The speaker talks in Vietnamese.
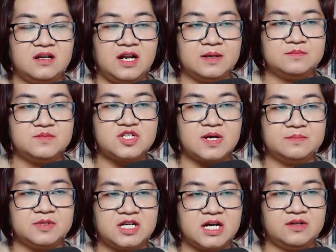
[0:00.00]
lầm
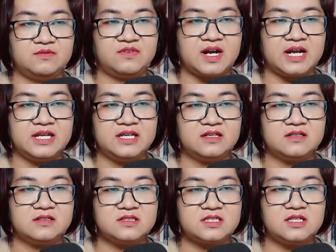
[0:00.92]
rầm khấn vái,
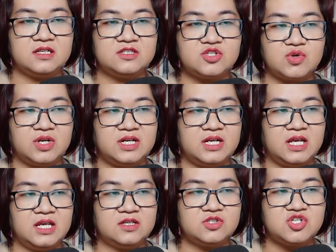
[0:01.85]
xin chuyến
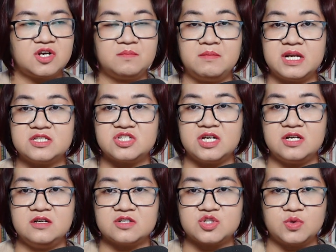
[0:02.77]
đi trước mắt sẽ
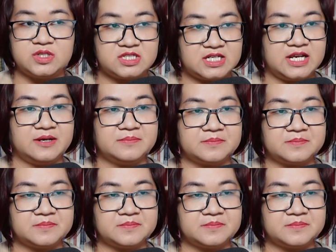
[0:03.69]
được suôn sẻ.